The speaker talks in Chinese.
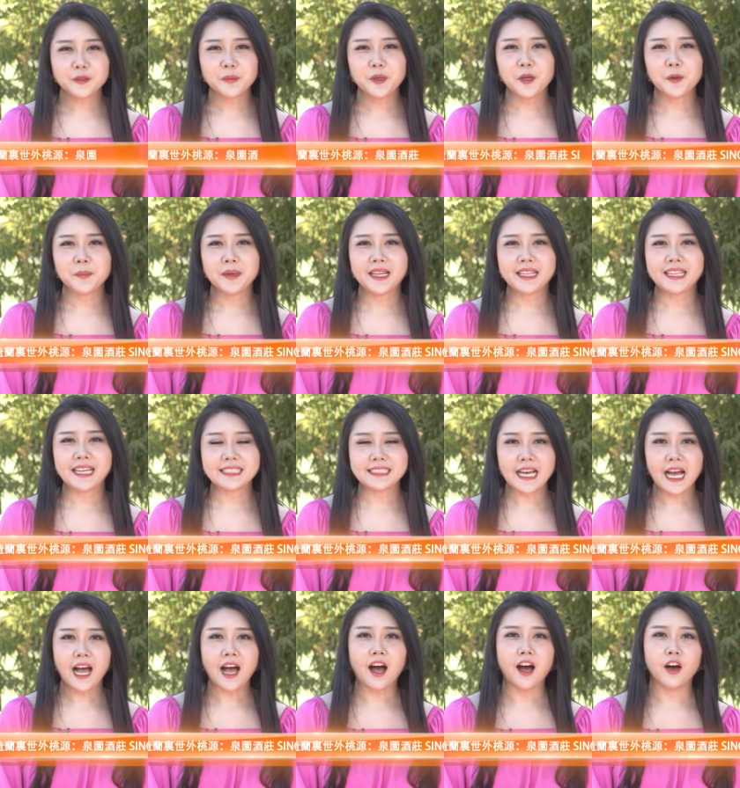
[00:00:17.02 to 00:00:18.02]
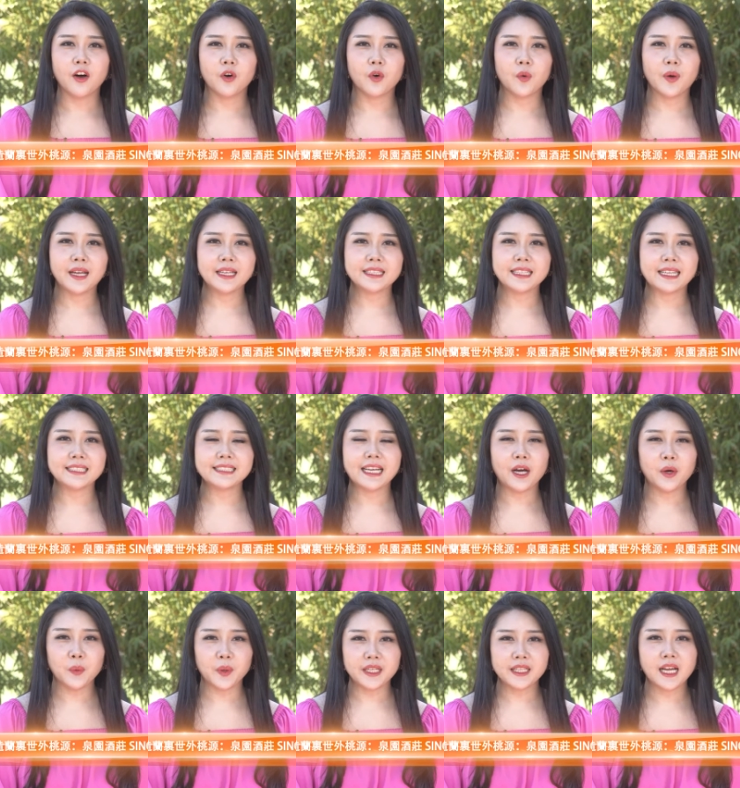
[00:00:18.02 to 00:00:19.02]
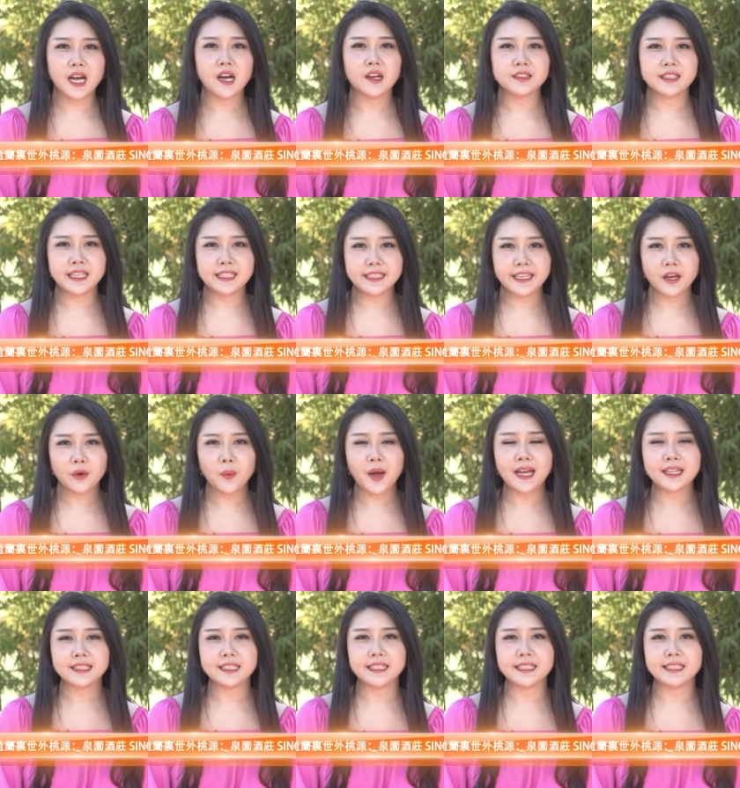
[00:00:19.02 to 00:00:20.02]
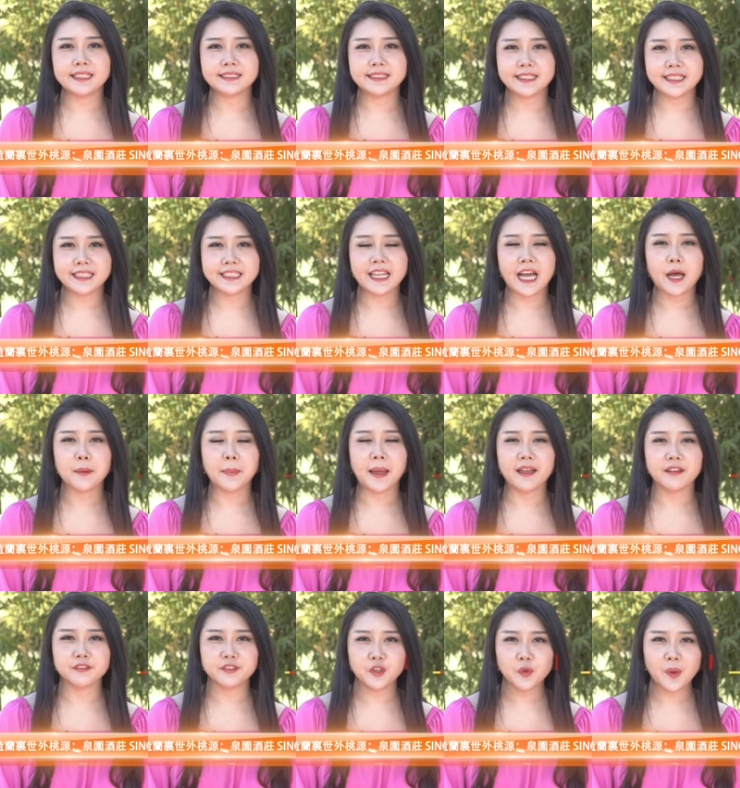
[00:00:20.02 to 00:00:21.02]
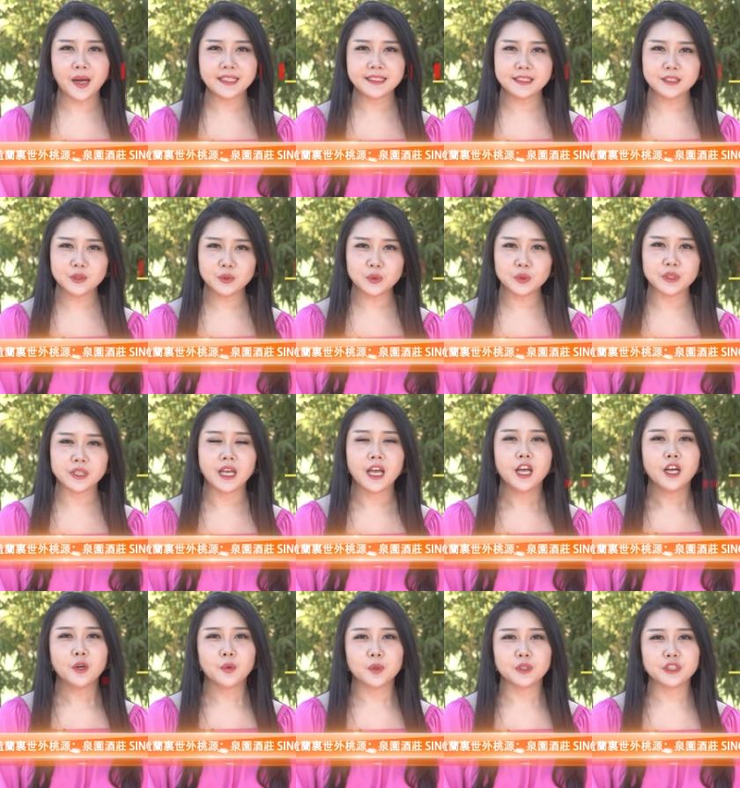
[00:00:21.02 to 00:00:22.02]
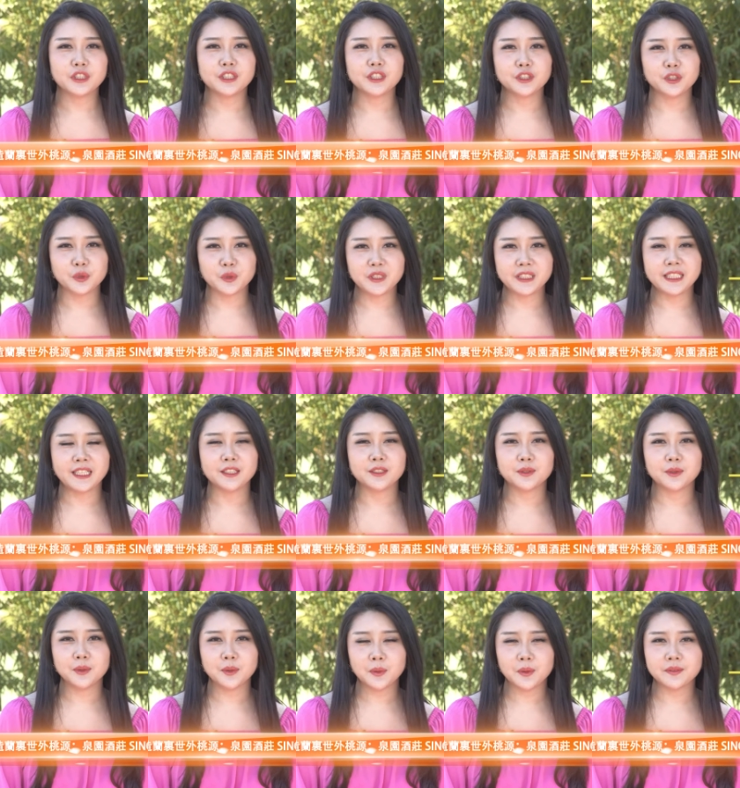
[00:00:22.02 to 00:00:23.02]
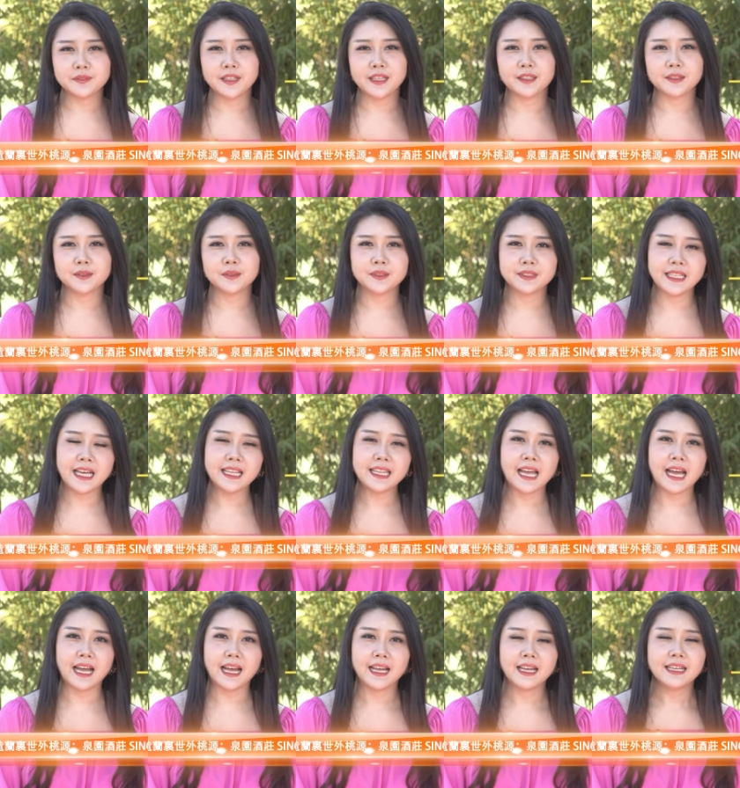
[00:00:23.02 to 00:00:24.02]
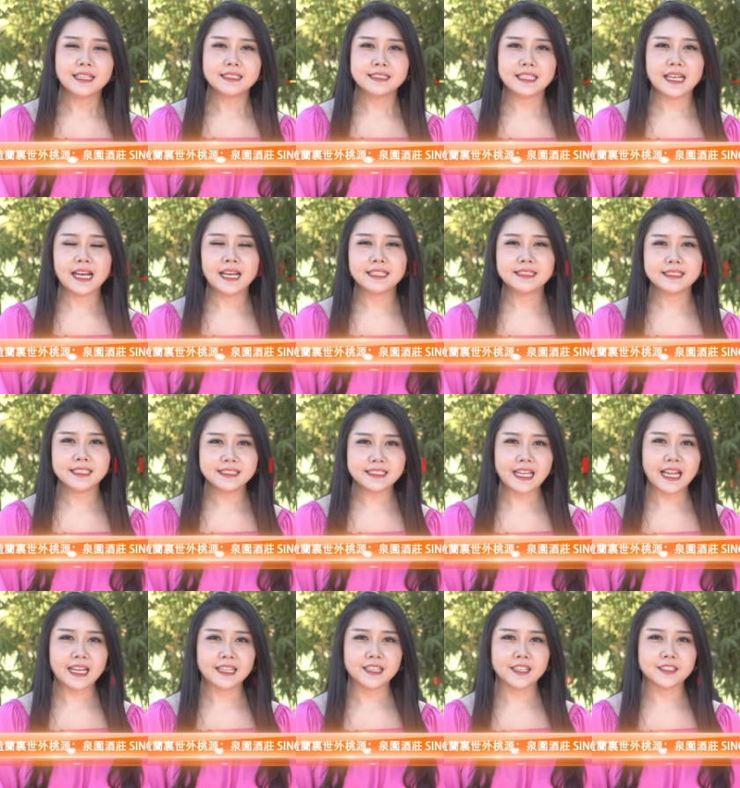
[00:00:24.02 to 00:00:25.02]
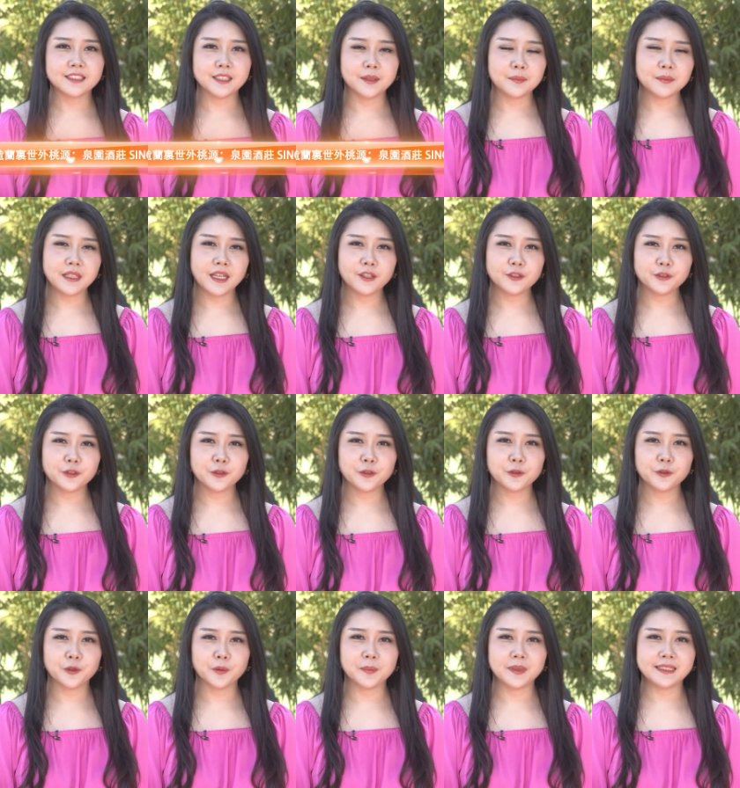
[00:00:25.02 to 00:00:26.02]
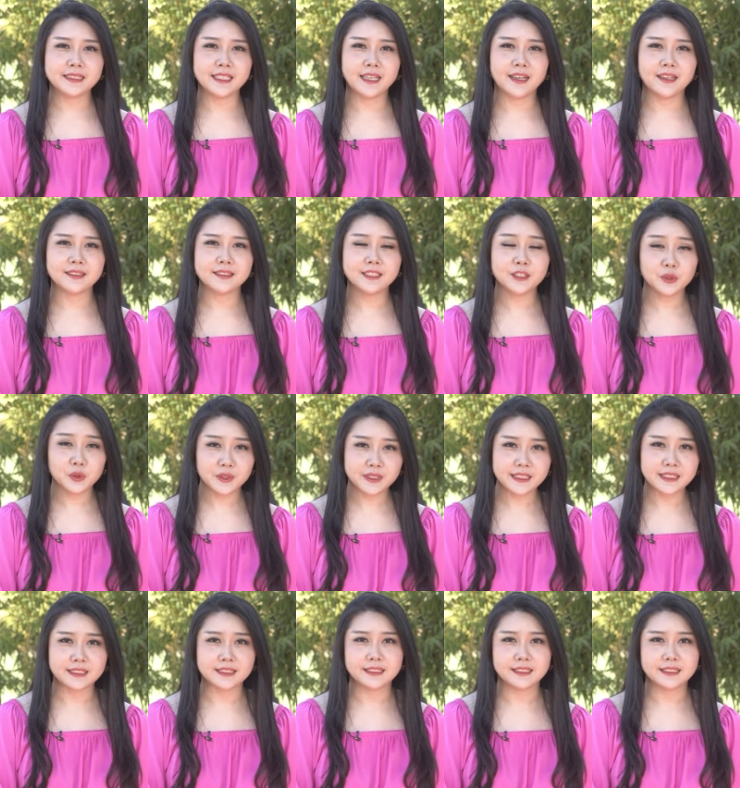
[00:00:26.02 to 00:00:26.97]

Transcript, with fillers: 朋友们，大家好！欢迎大家回到《天天话题》加拿大版《风华资讯》，我是主持人苏慧文 （Susanna）。在接下来的节目当中，我们将继续请